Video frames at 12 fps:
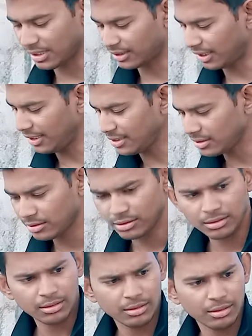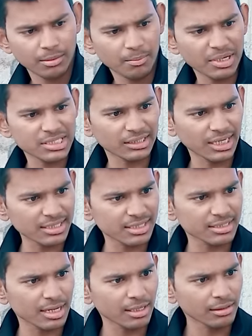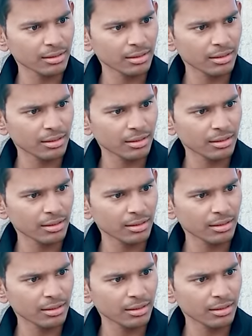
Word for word: सताइस बस सताइस हजार